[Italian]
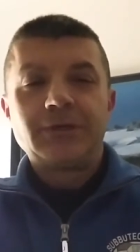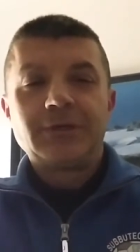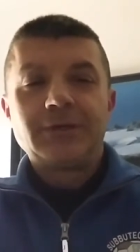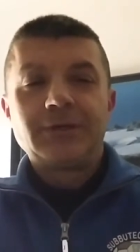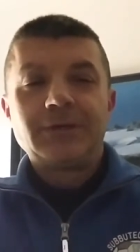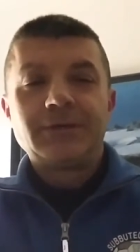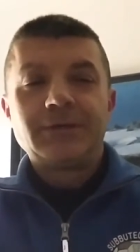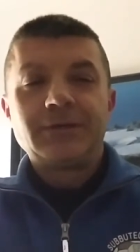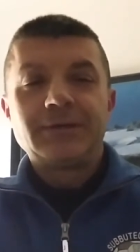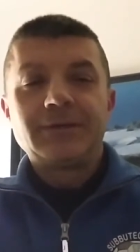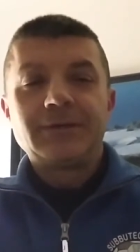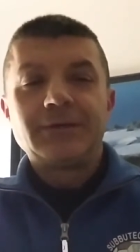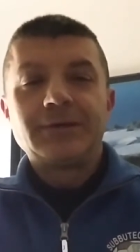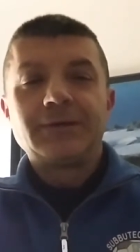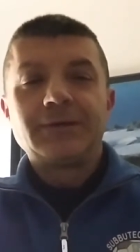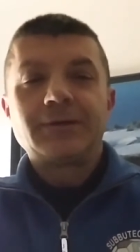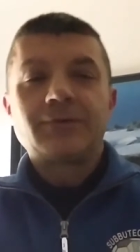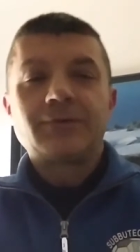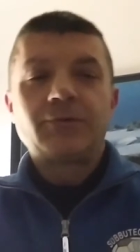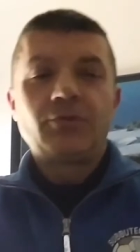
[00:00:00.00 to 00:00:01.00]

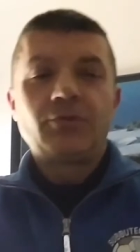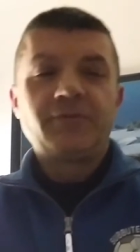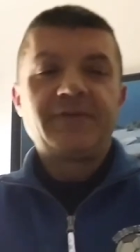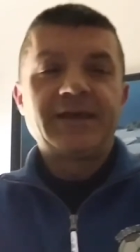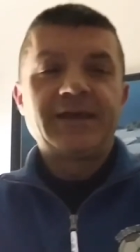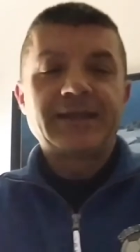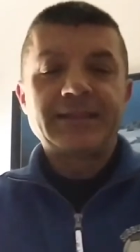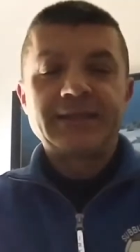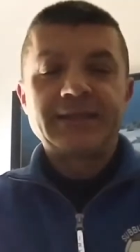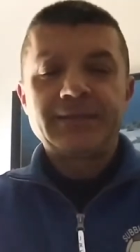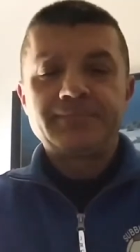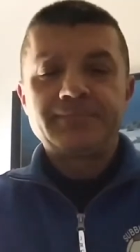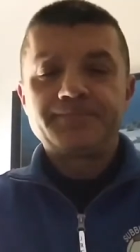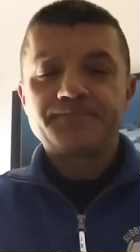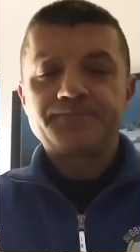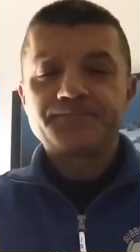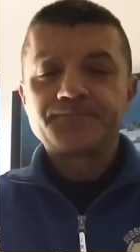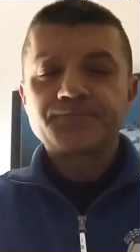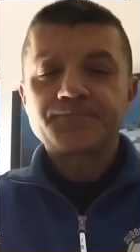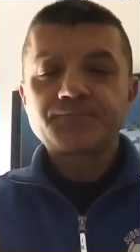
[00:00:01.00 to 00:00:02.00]
eh, quello
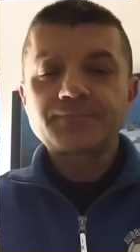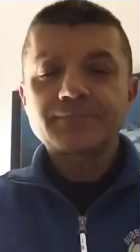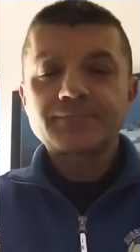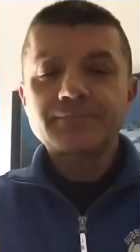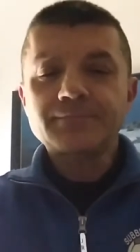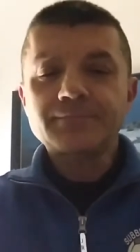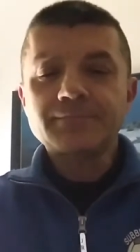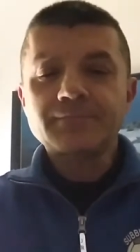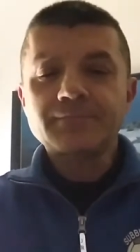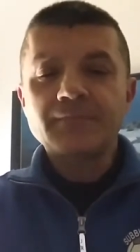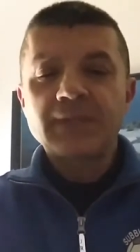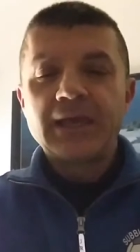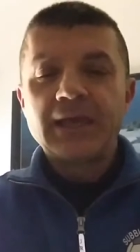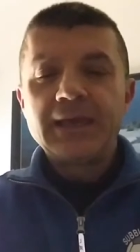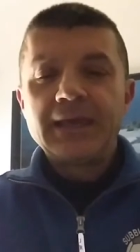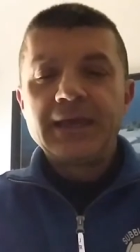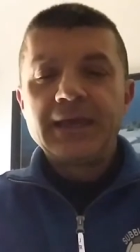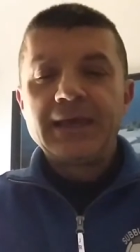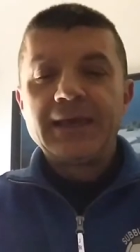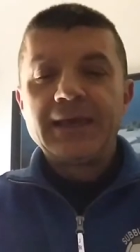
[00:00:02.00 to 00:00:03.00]
verde,
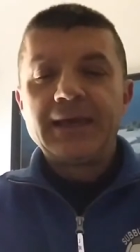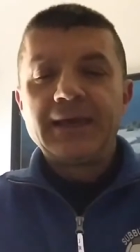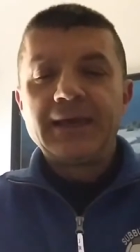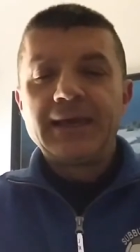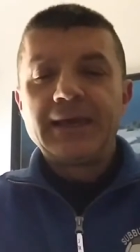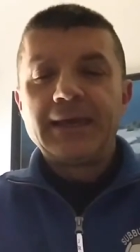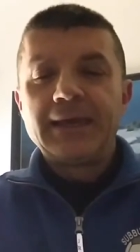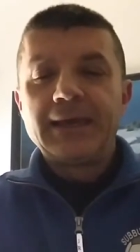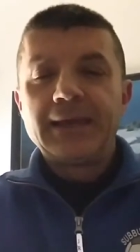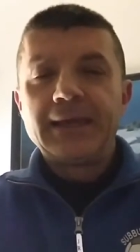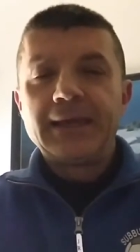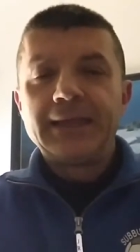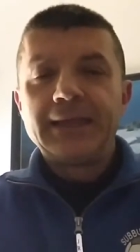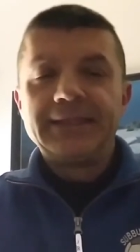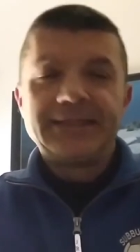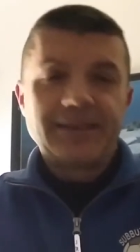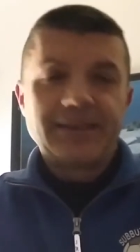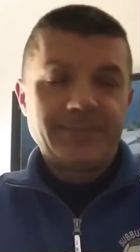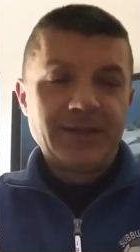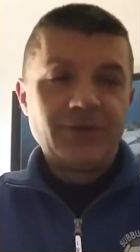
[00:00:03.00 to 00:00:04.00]
il
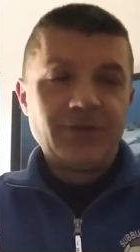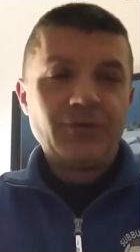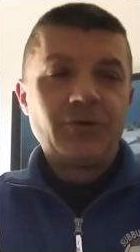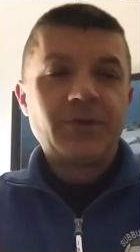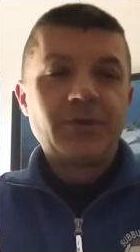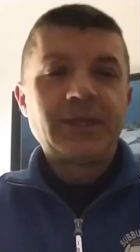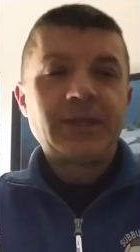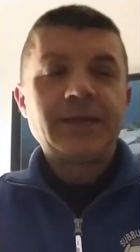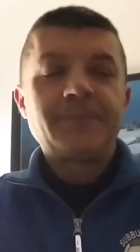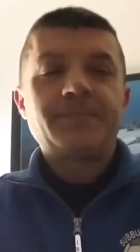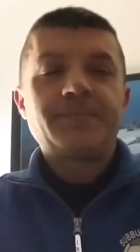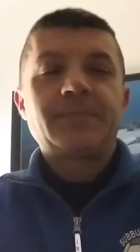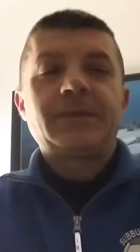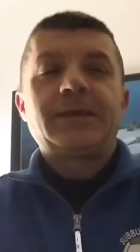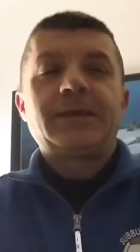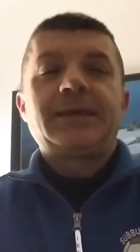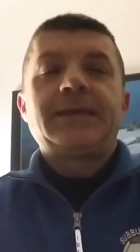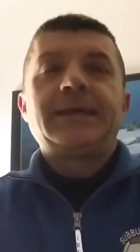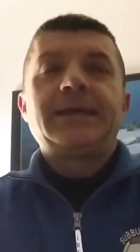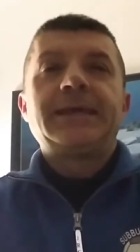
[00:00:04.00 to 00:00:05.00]
tabellone
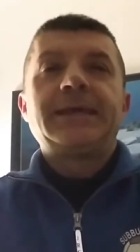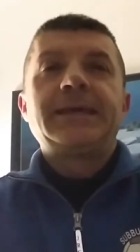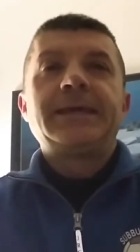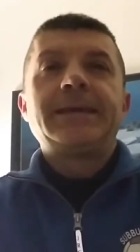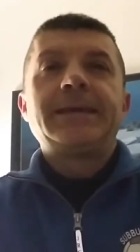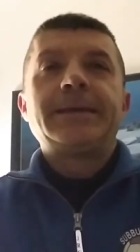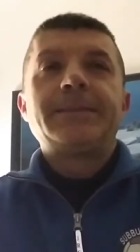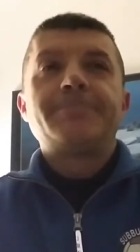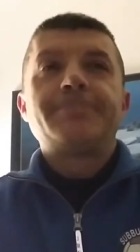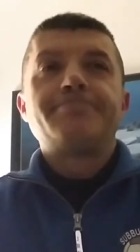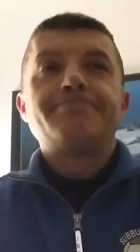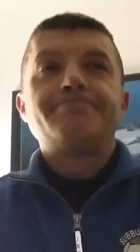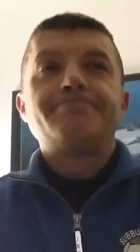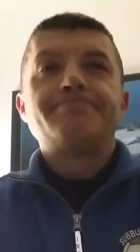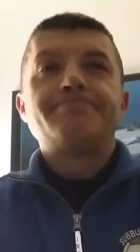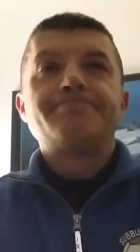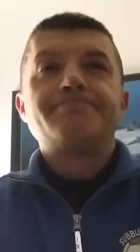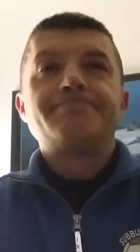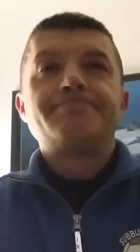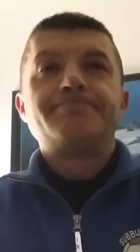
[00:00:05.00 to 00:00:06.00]
e
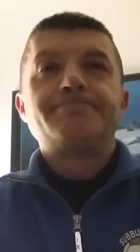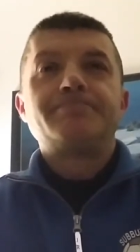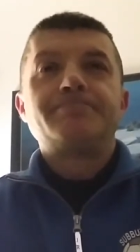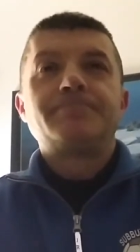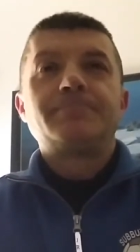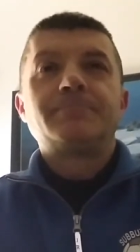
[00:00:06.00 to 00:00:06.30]
ehm,